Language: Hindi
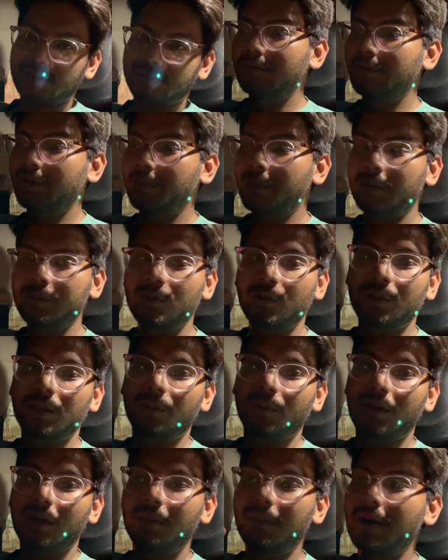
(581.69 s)
फिर प्रभजोत ने
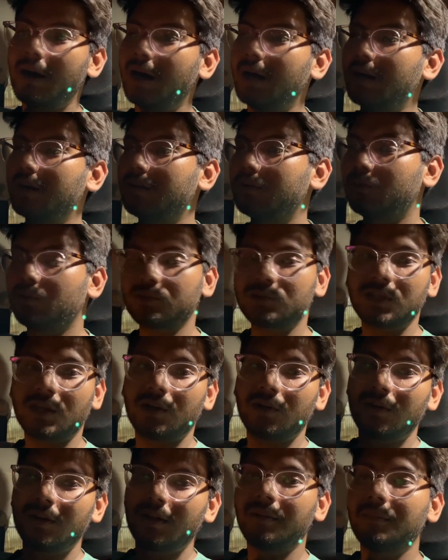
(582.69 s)
बोला बाहर रुक
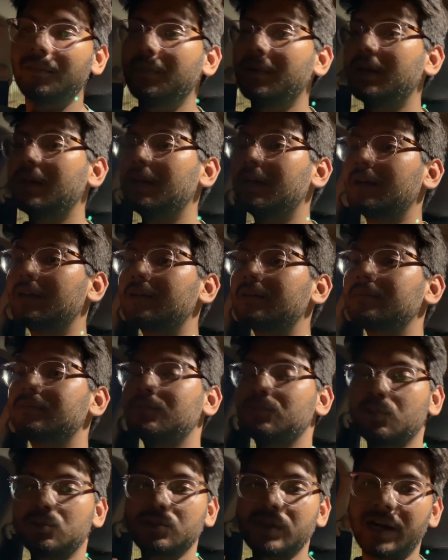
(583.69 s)
जाओ मैं
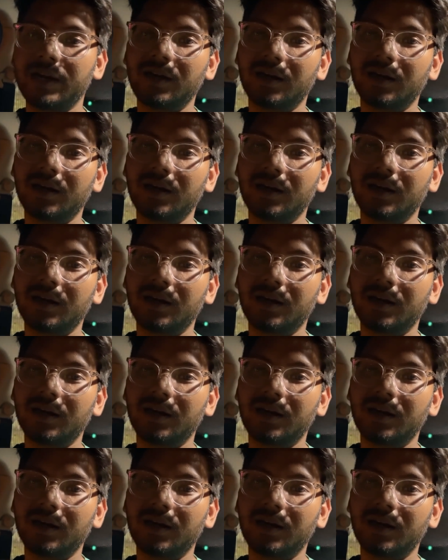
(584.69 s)
उसको साइड